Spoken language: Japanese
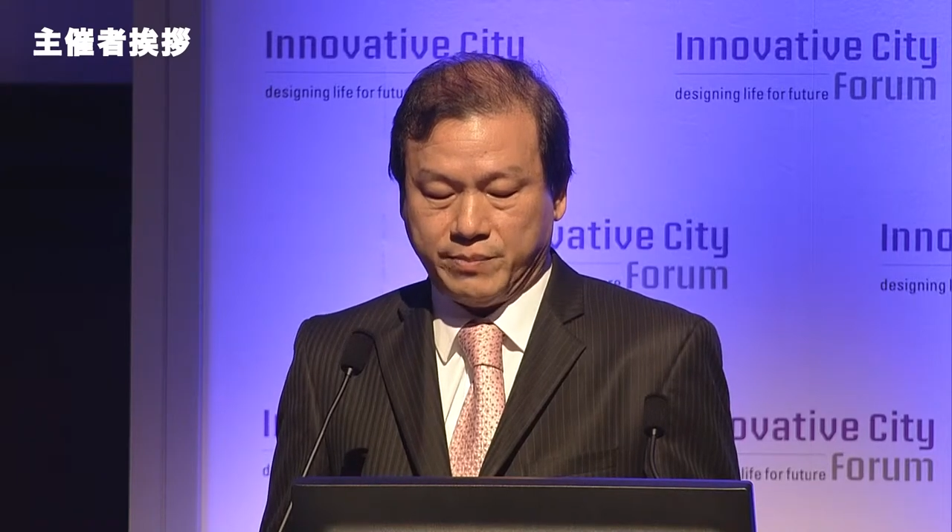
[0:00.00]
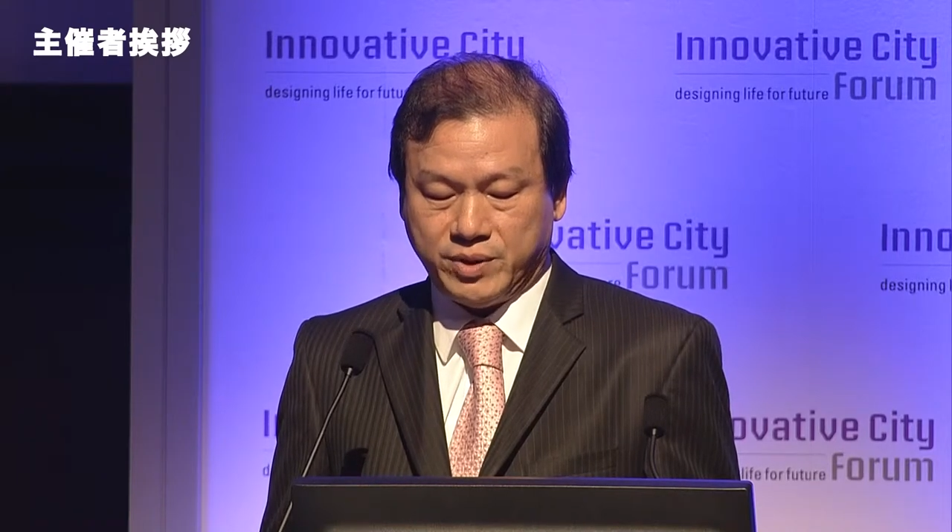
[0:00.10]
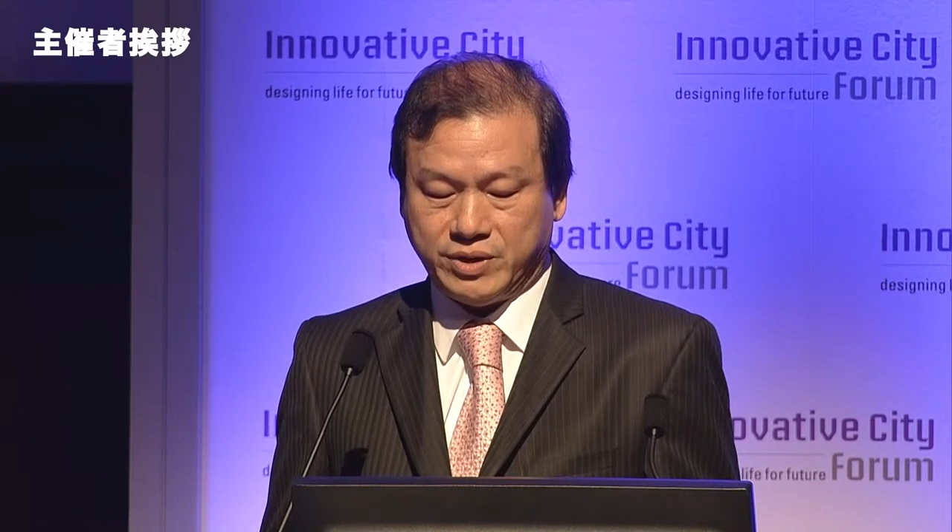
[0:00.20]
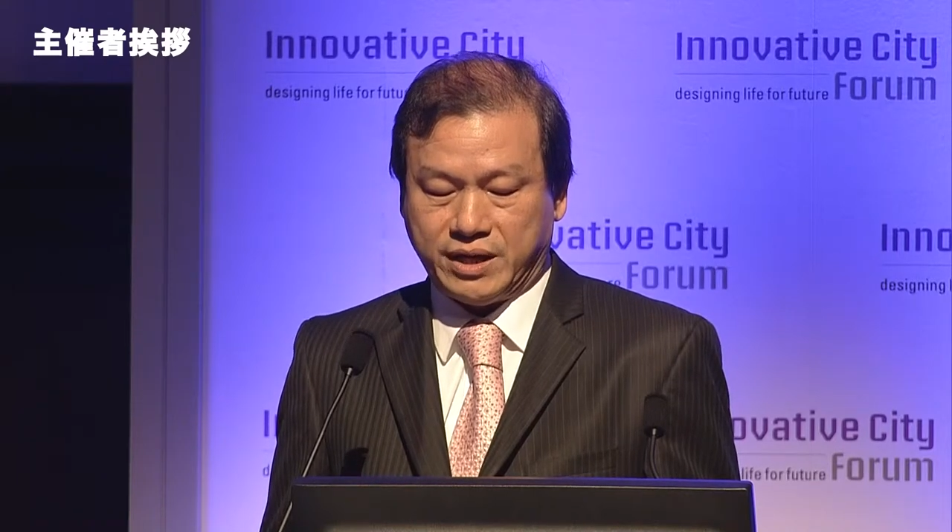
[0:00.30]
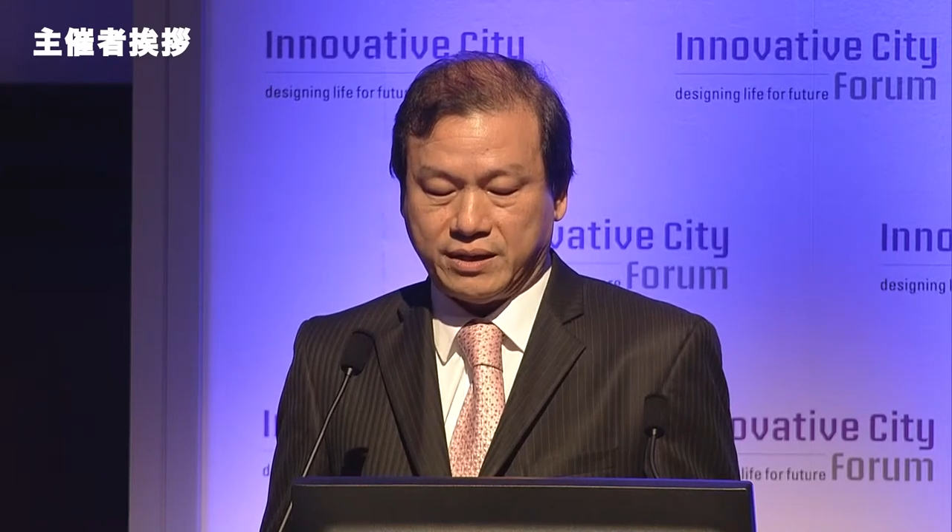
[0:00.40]
造
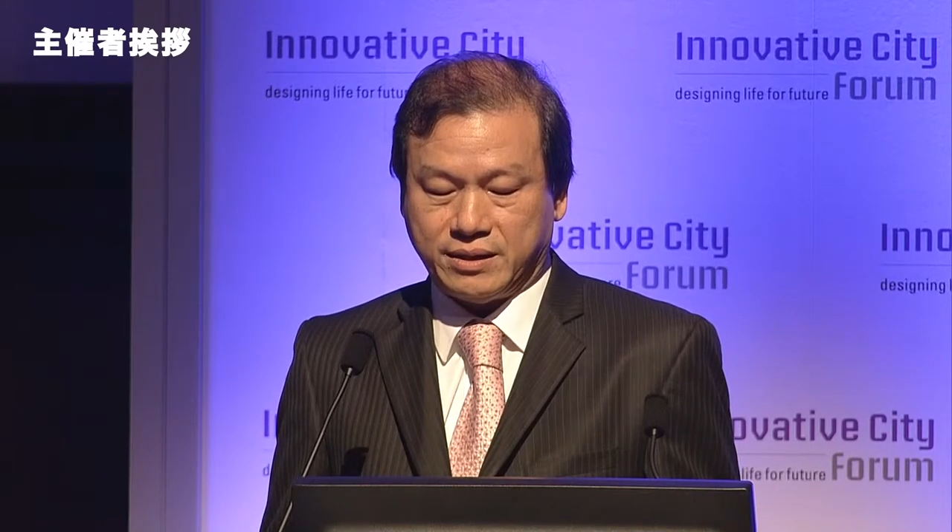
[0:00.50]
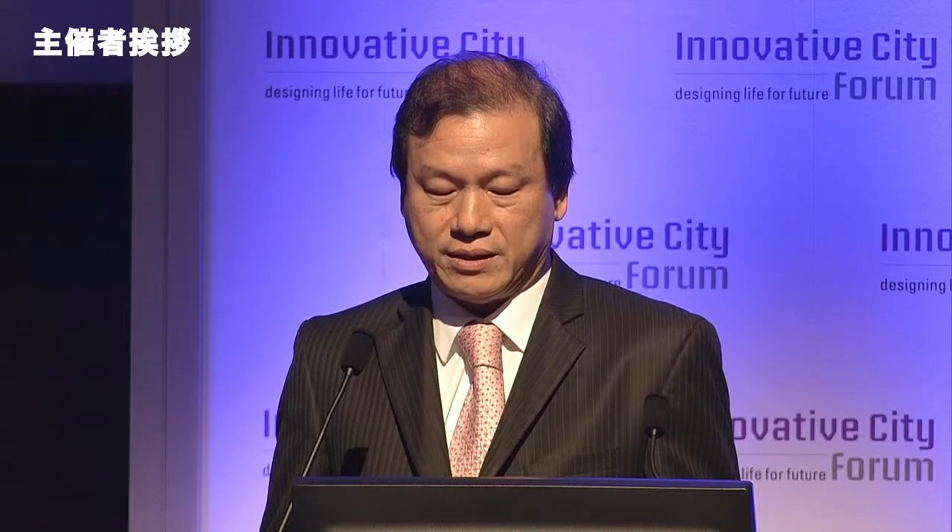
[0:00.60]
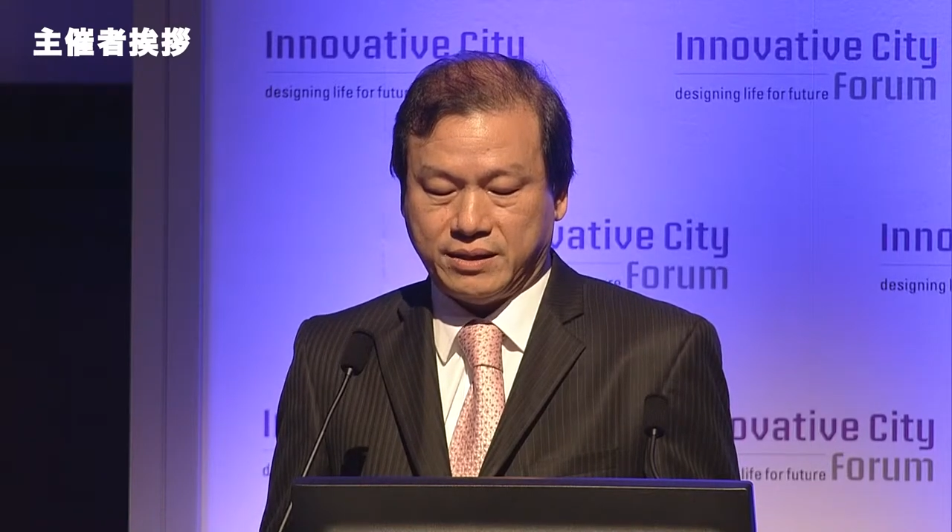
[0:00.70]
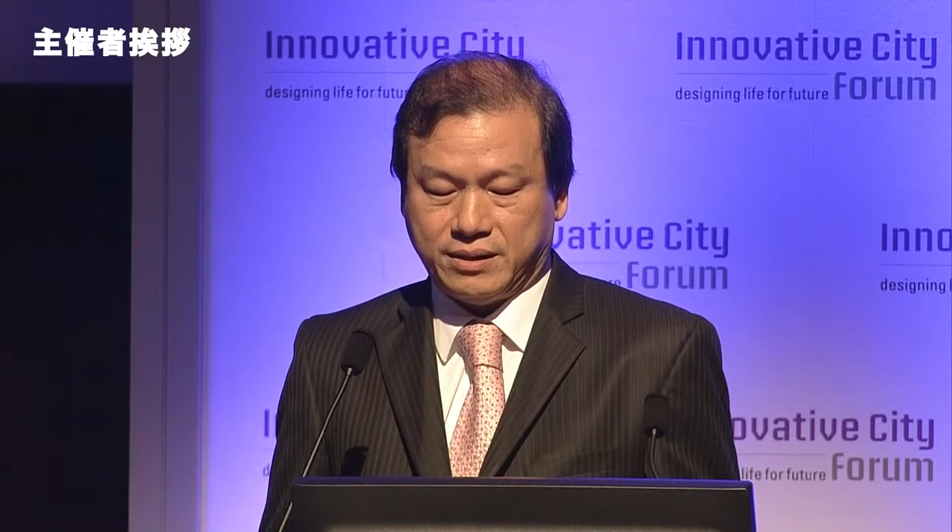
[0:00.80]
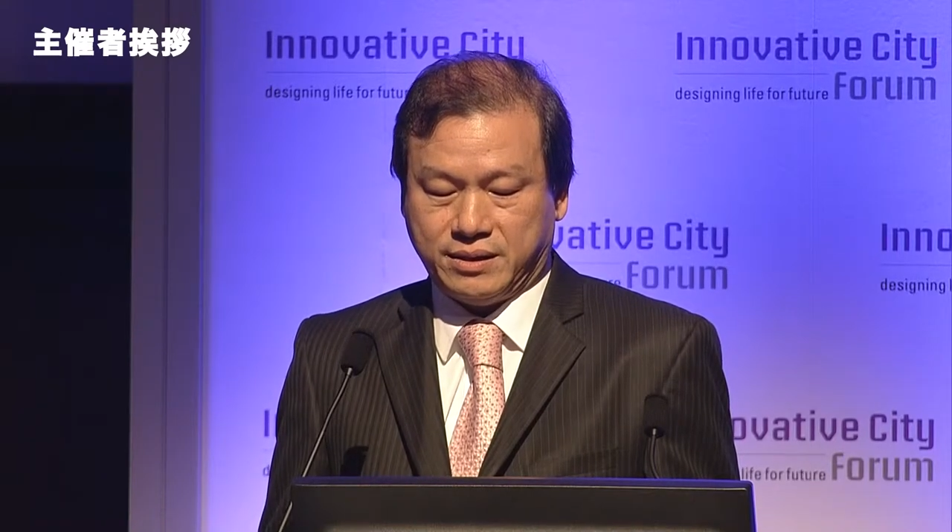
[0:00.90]
したものであ
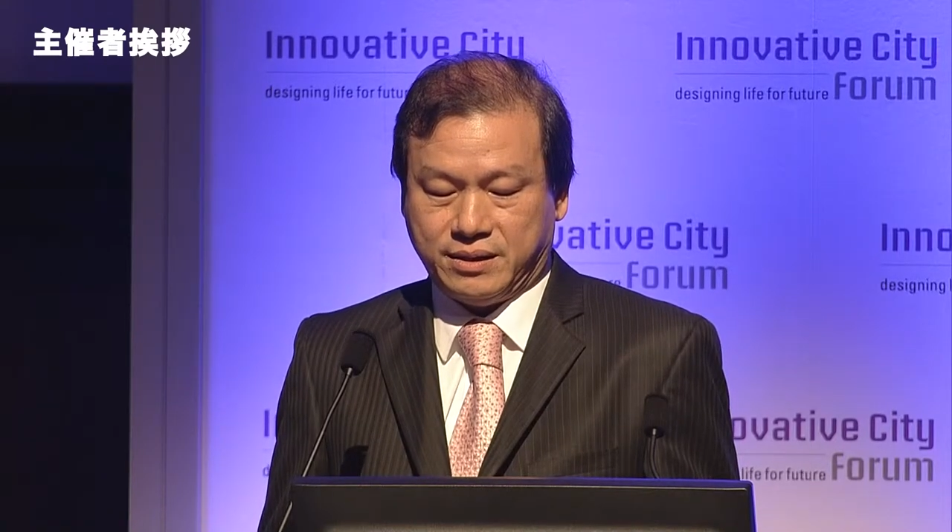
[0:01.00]
る